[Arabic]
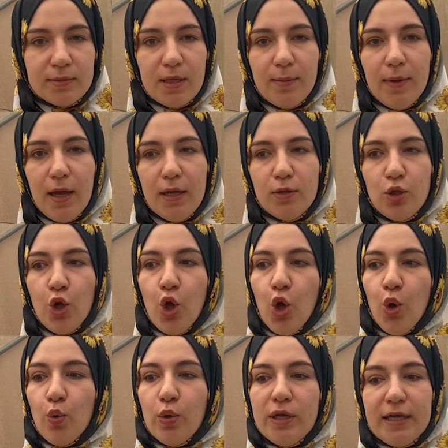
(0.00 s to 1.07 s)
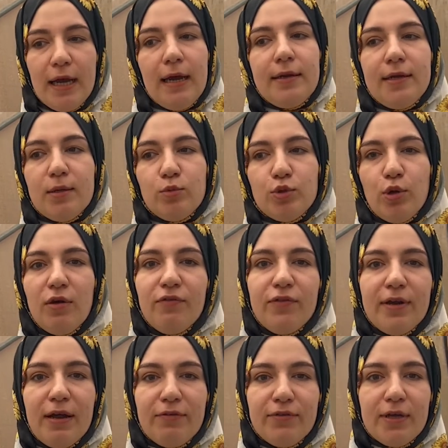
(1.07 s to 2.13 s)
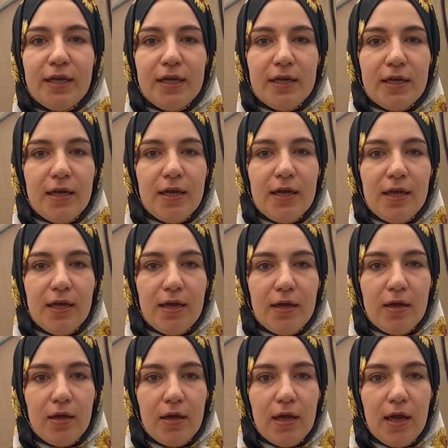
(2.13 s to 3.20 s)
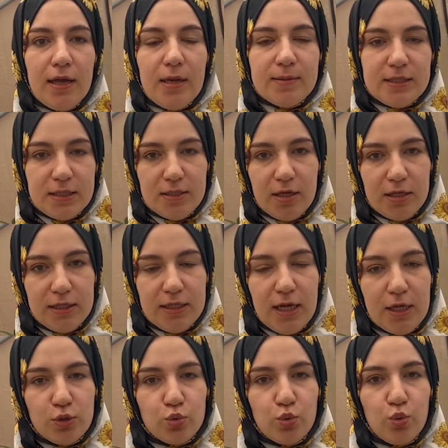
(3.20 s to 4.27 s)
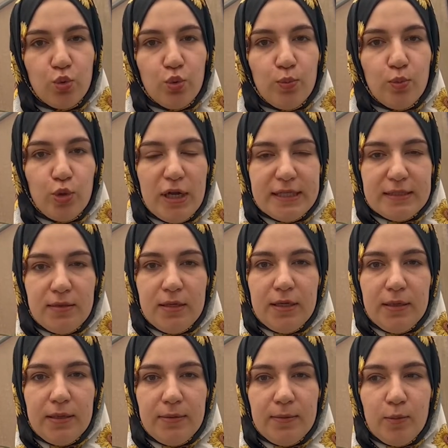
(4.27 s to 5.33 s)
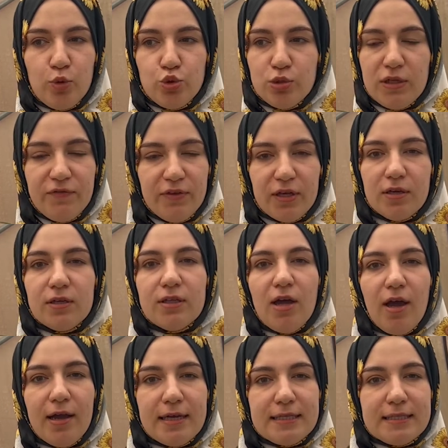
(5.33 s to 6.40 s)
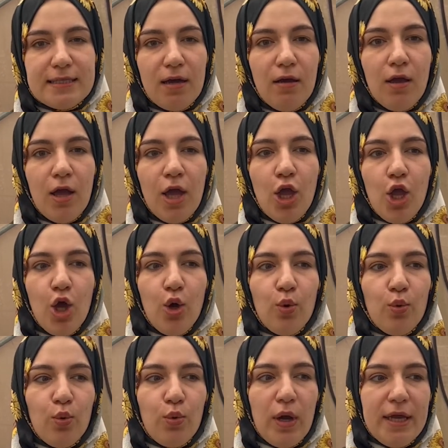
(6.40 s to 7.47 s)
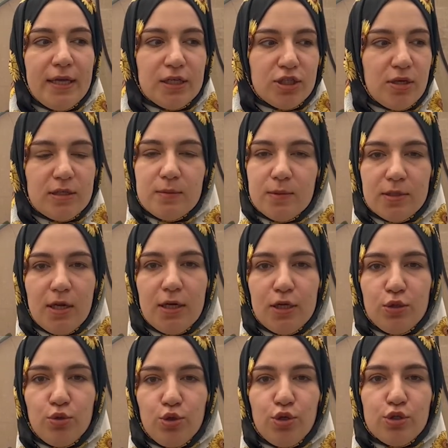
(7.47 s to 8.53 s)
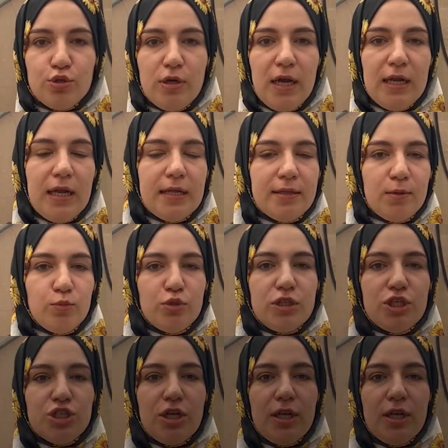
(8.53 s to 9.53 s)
طبعا وهي حاليا متوفره في آه، اغلب صيدليات والمولات الموجوده في قطاع غزه واي شخص بيقدر انه يحصل على هذا المنتج